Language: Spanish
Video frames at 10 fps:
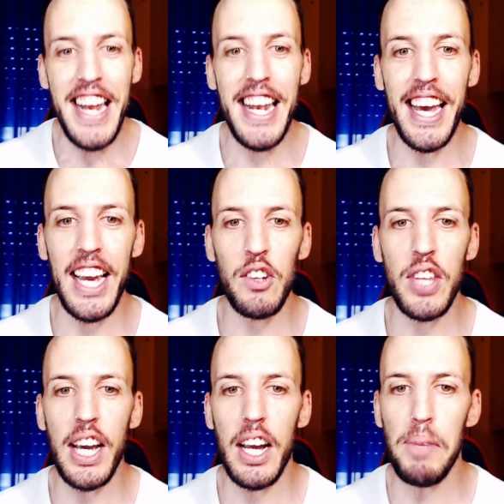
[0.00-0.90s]
la
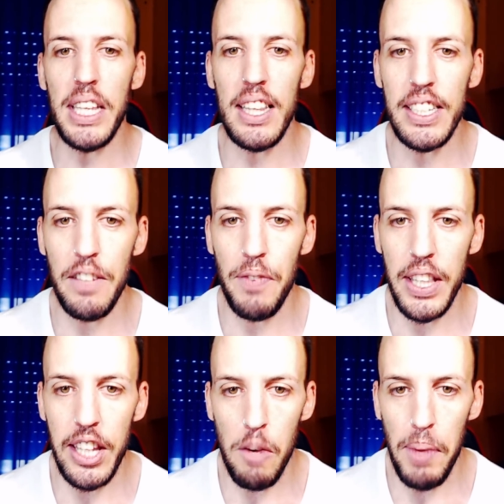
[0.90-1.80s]
caótica capital de este
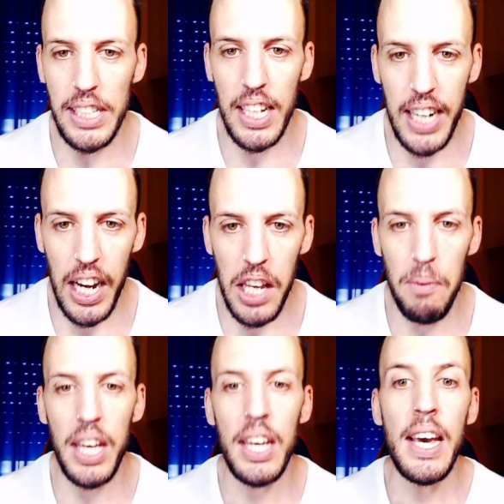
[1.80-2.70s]
ficticio país del
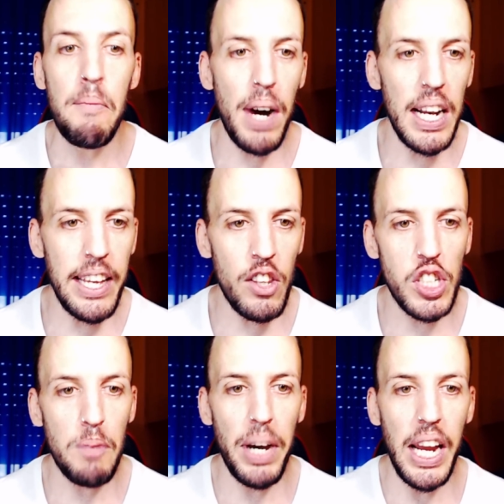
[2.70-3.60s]
Caribe,
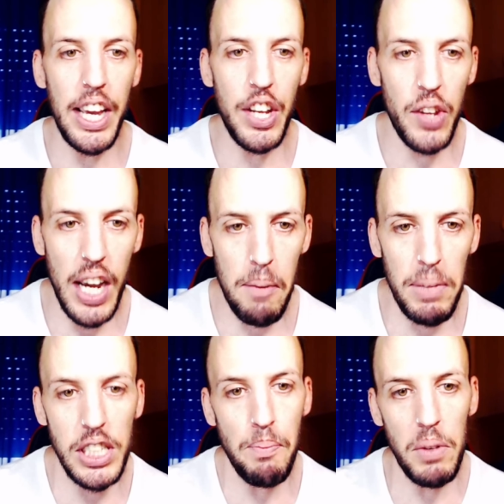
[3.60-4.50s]
valiéndose para ello de
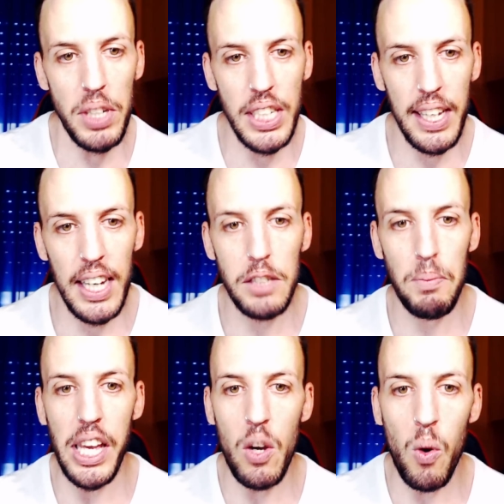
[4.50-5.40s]
armas improvisadas,
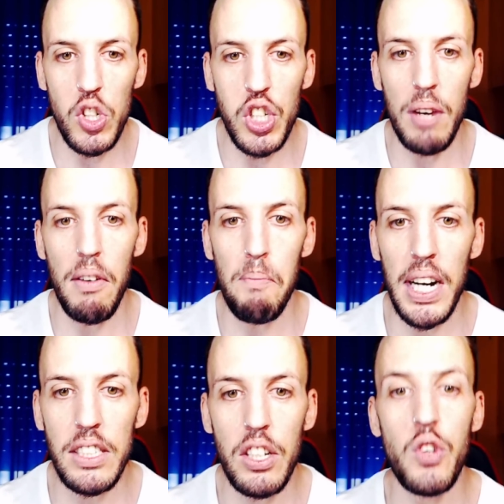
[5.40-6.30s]
vehículos y una vez
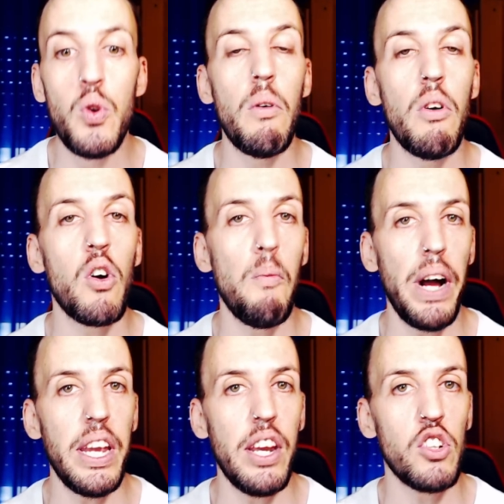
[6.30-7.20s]
más, nuevos
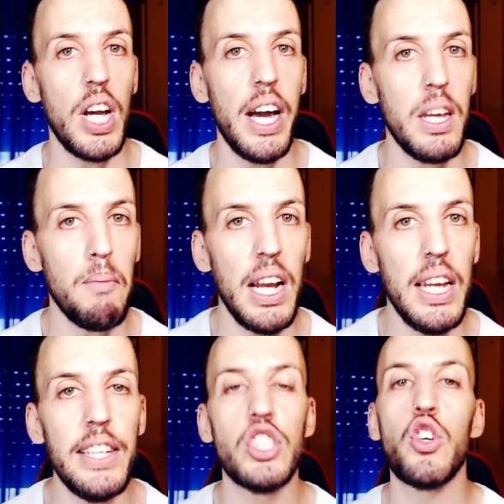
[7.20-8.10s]
compañeros
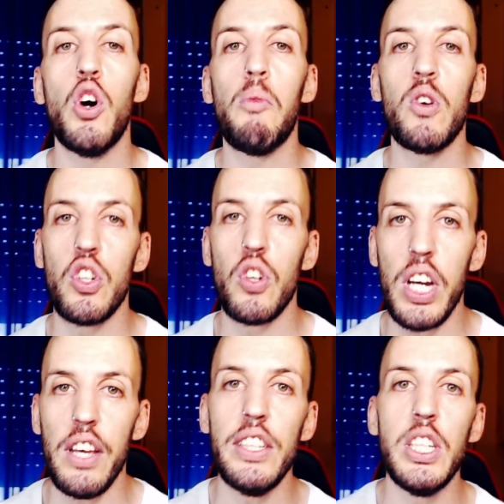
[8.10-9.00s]
animales como nuestro
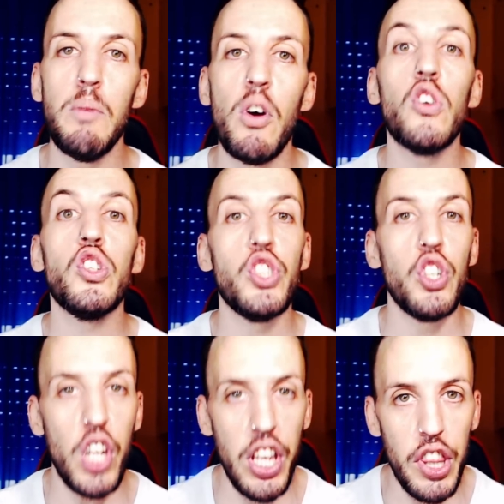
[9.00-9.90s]
queridísimo
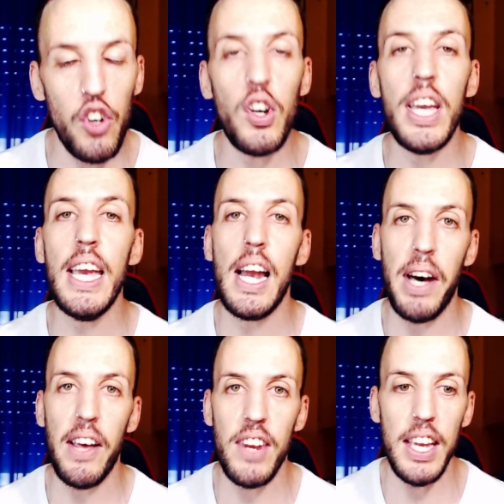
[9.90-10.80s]
Chorizo y la
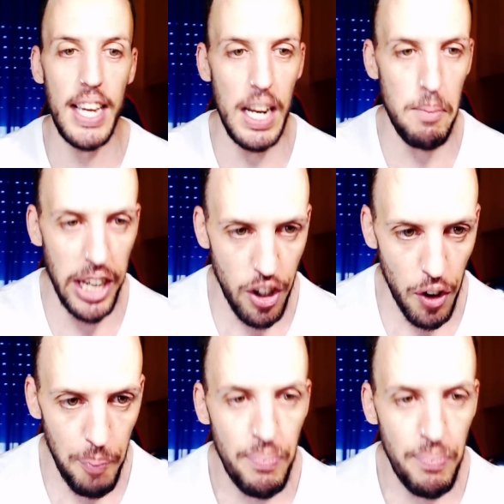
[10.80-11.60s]
madre que le parió.